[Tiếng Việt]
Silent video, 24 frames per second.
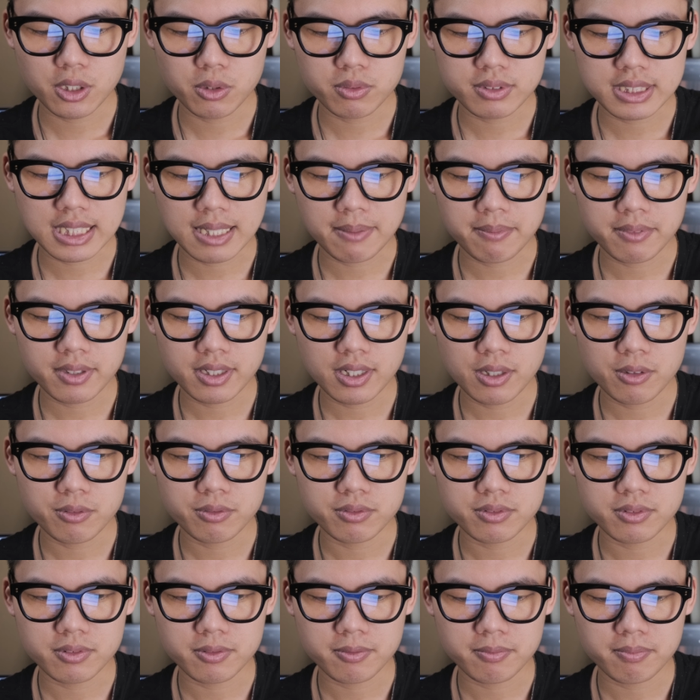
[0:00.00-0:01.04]

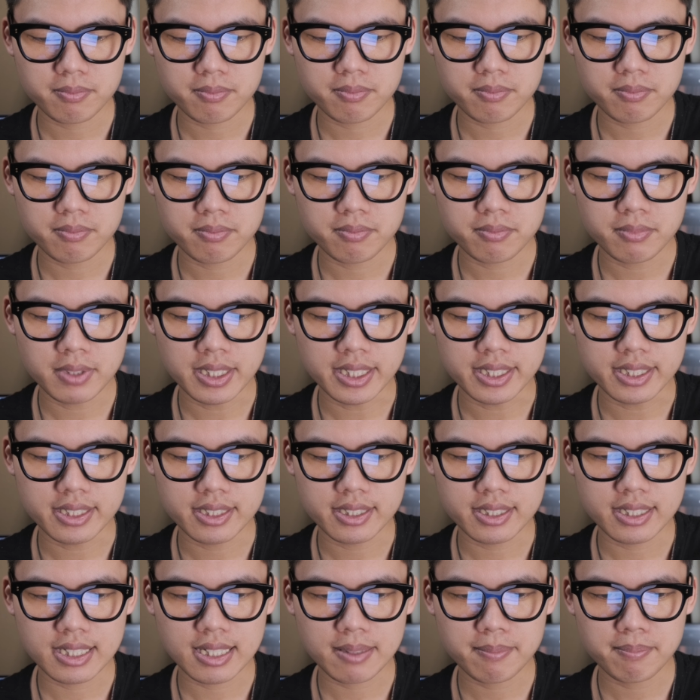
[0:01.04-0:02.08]
080
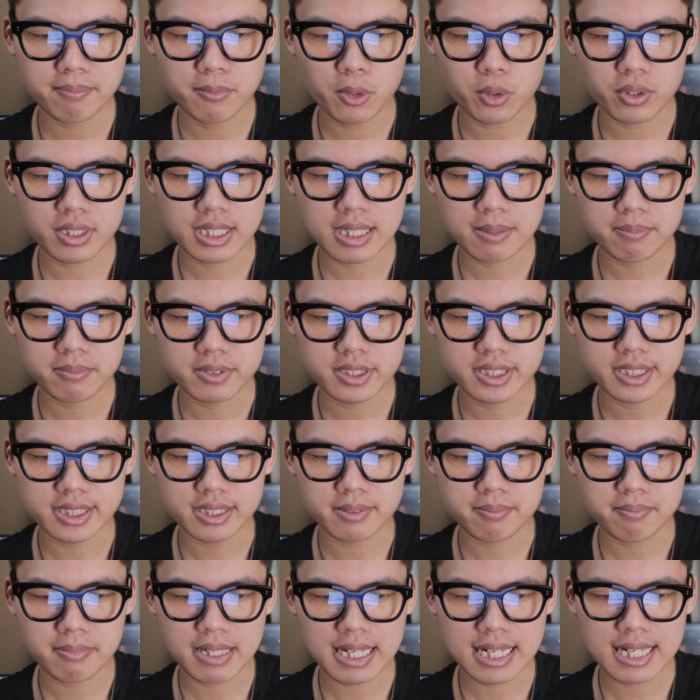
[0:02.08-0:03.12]
7515
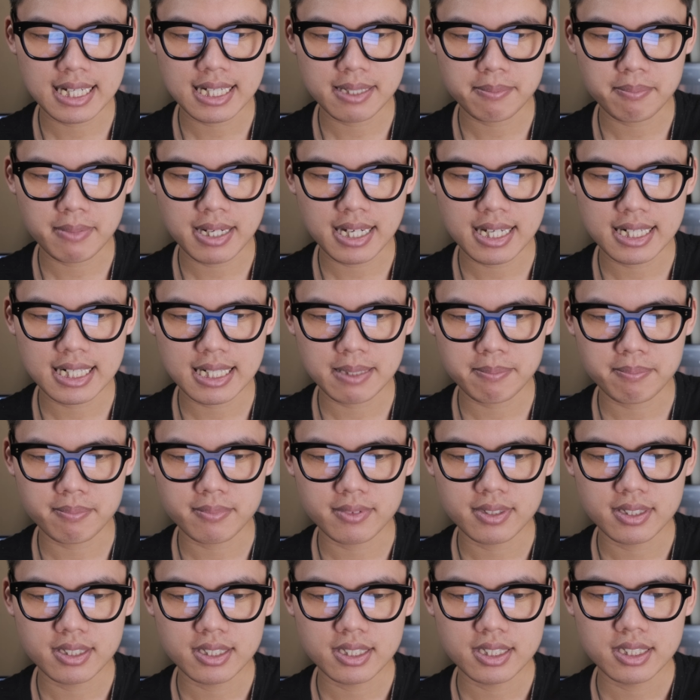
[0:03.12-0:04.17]
9335
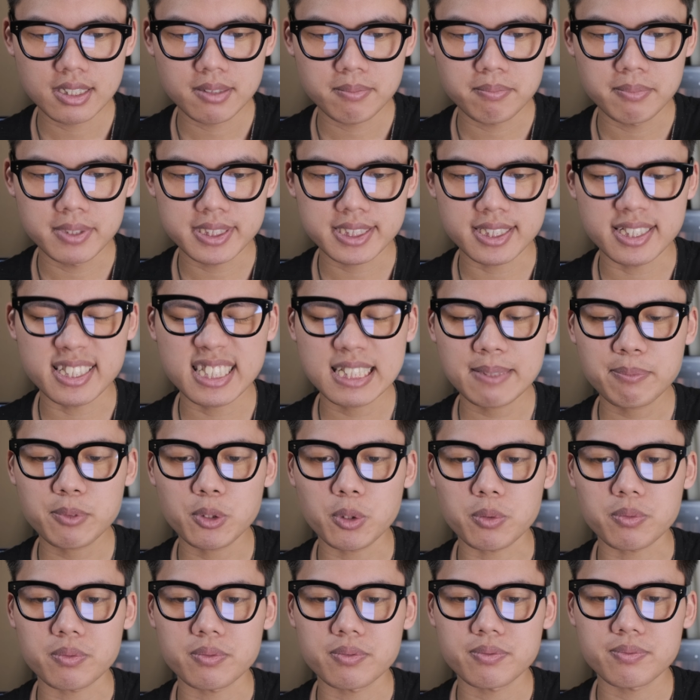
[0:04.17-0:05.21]
mình sẽ tiếp
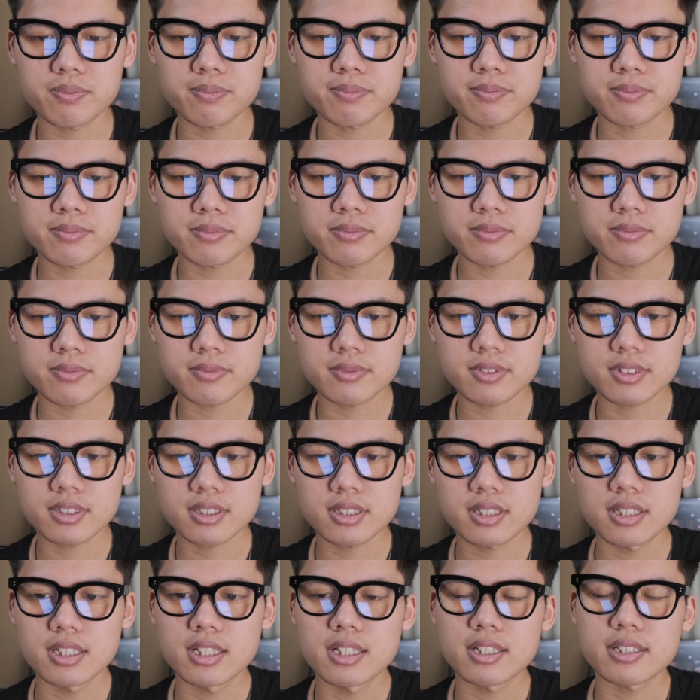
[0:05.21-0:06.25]
tục
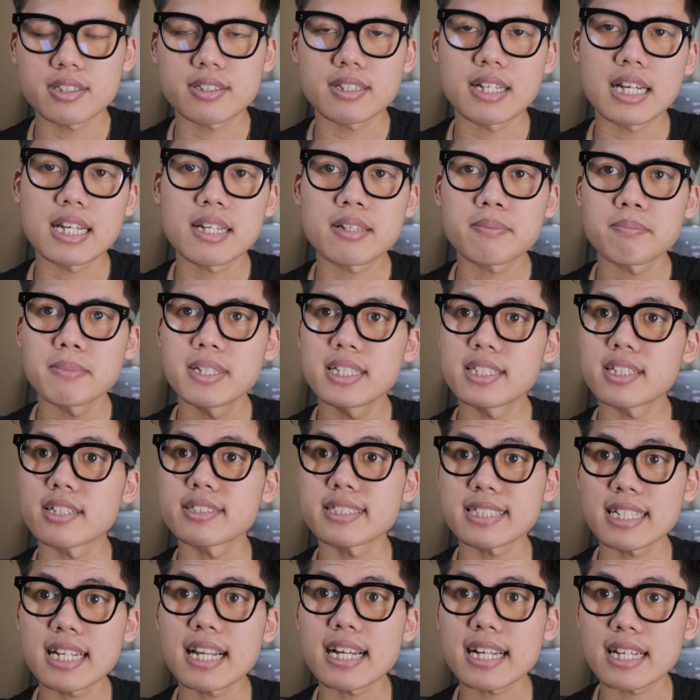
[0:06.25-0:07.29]
đây bây giờ
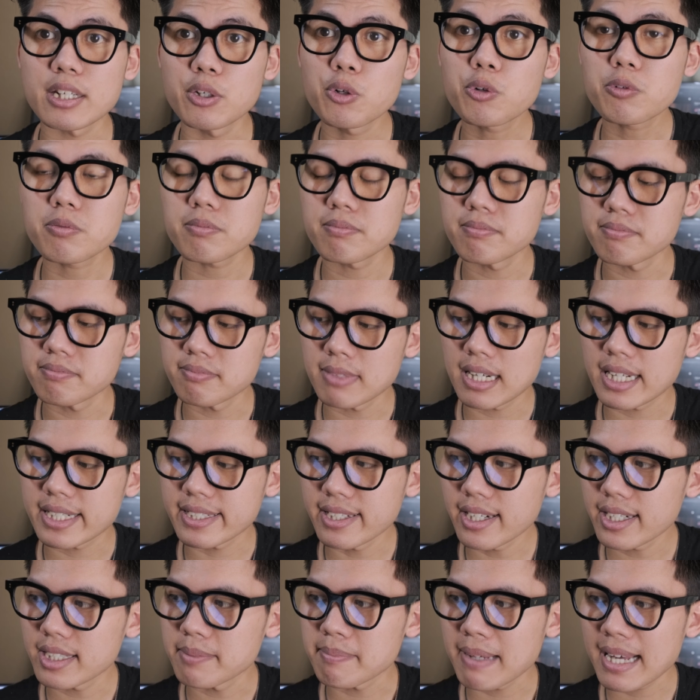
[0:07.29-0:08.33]
sẽ là cái lúc mà
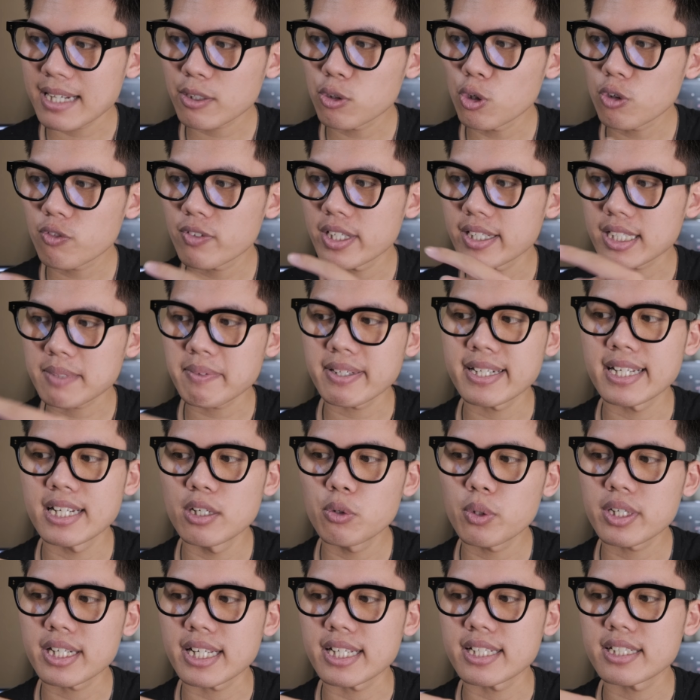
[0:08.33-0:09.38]
đợi mã cốt về các bạn thấy
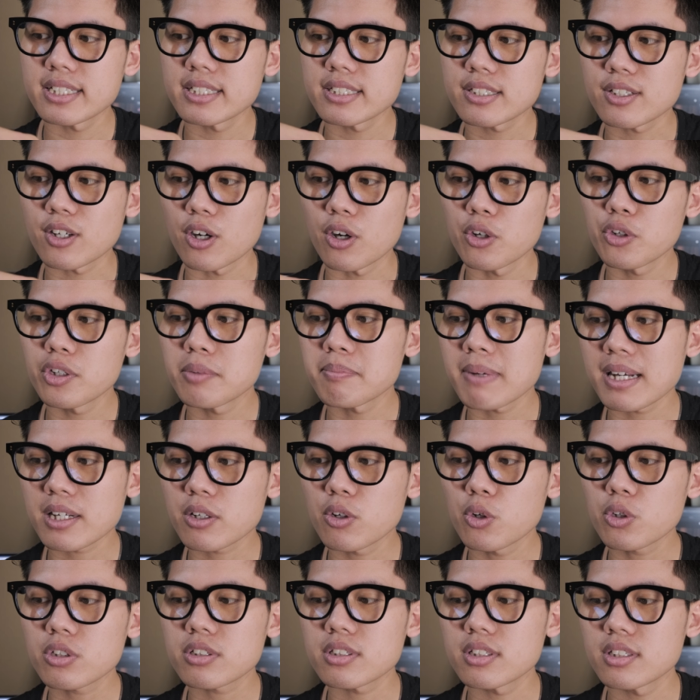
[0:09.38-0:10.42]
luôn này có luôn mã
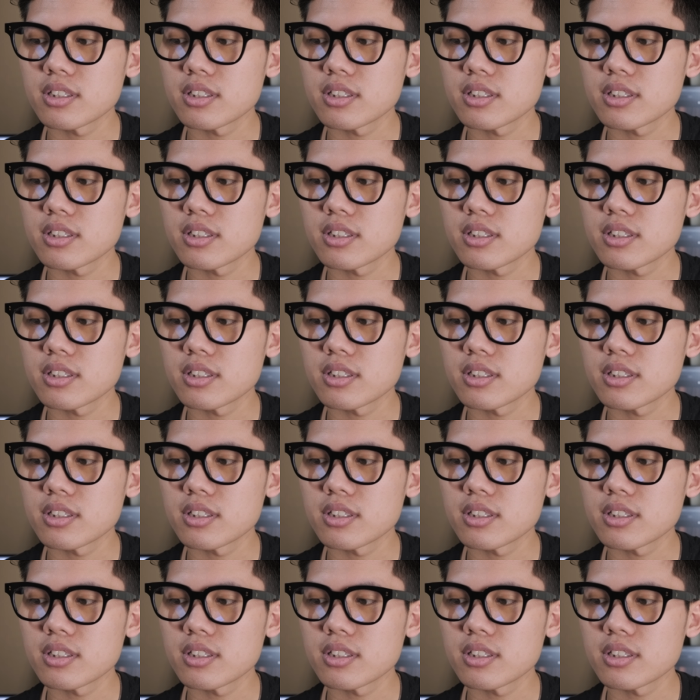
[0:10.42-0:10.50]
cốt